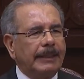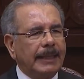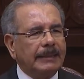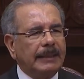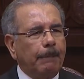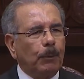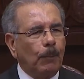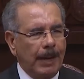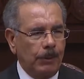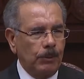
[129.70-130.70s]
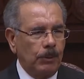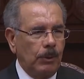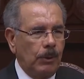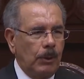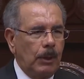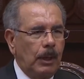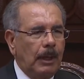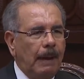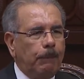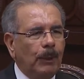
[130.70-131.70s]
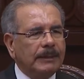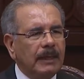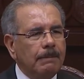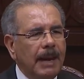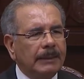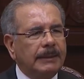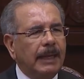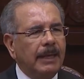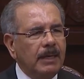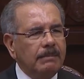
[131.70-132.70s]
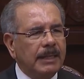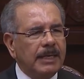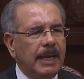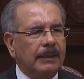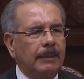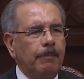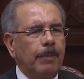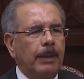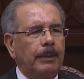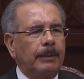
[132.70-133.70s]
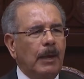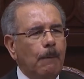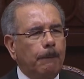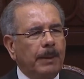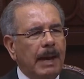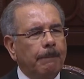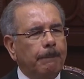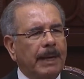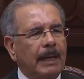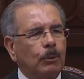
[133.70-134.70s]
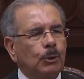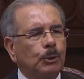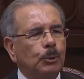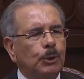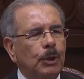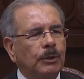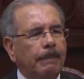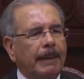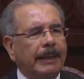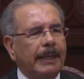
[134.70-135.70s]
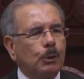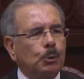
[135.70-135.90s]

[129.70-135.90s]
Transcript: ya se ha aprobado, la puesta en marcha inmediata de un plan para la construcción de parqueos